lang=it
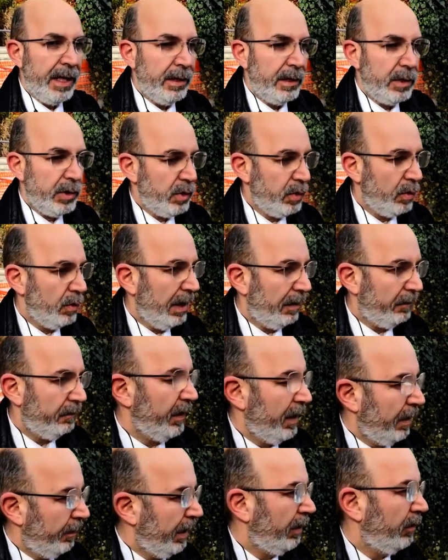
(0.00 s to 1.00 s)

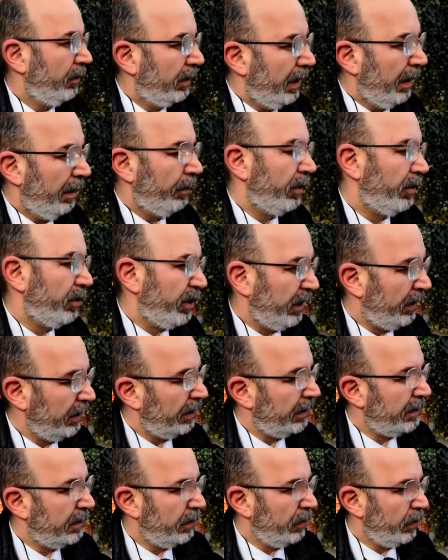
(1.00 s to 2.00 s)
sull'affidamento delle
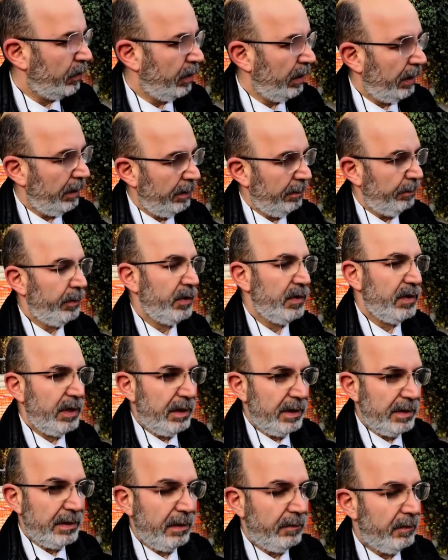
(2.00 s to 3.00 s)
progettazioni che possano
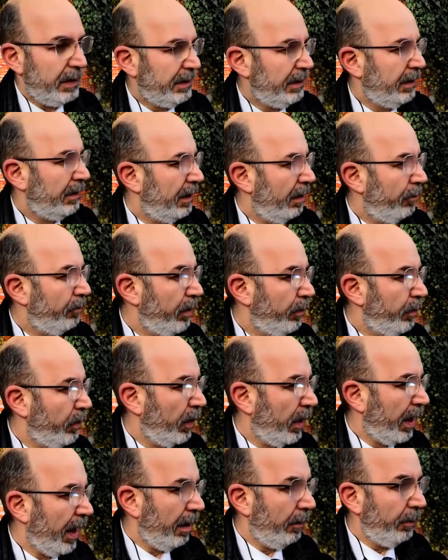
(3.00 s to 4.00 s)
essere fatte in tempi più
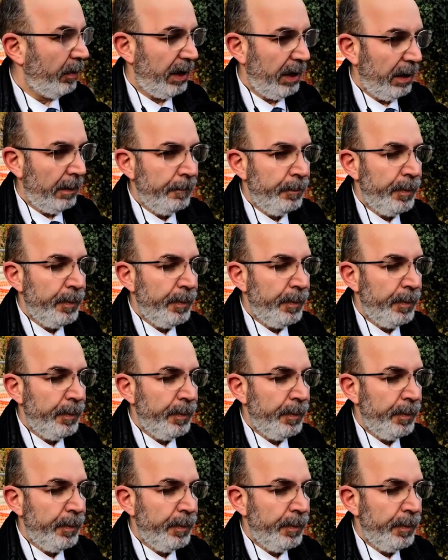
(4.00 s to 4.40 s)
rapidi